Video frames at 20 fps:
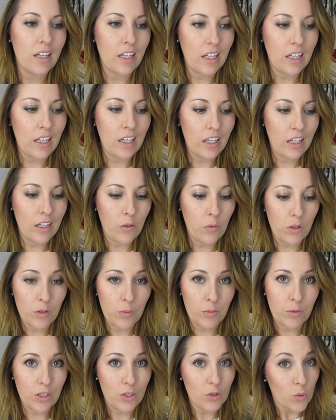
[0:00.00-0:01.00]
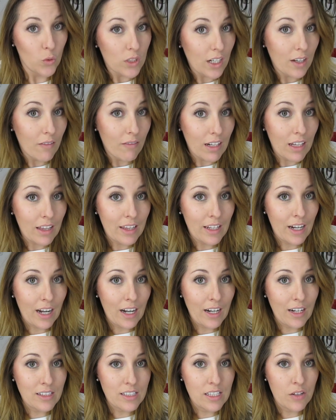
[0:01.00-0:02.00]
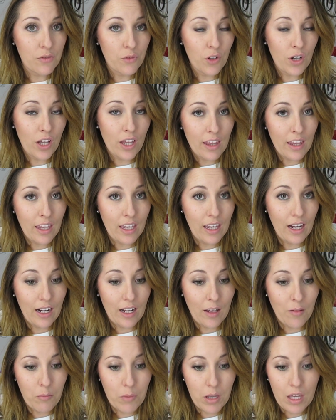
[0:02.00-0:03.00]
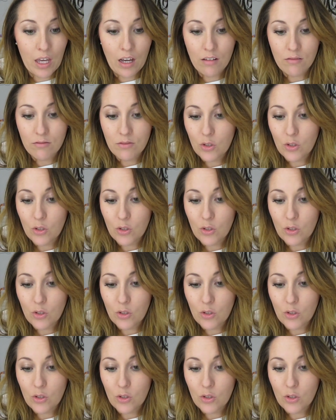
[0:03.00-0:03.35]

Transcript: Y bueno, pues resulta que van a cerrar el Sephora de Gran Vía.